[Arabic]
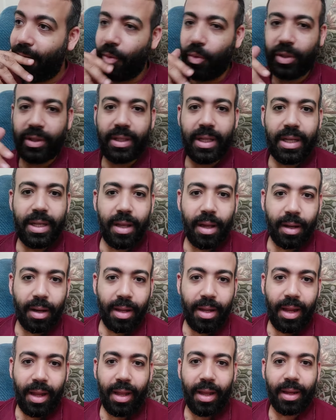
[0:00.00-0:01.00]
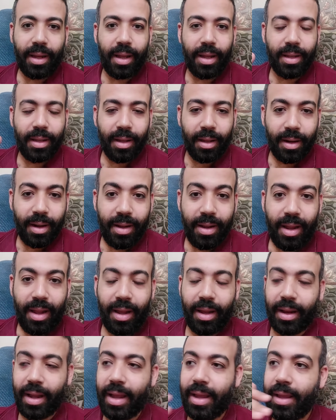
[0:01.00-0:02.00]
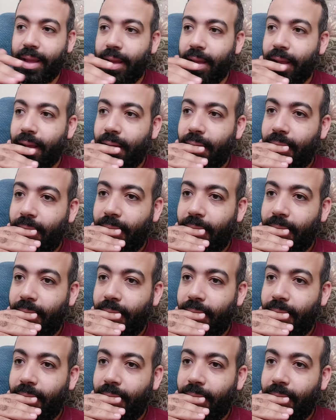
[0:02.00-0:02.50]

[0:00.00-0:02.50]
والدنيا رايحه جايه رايحه جايه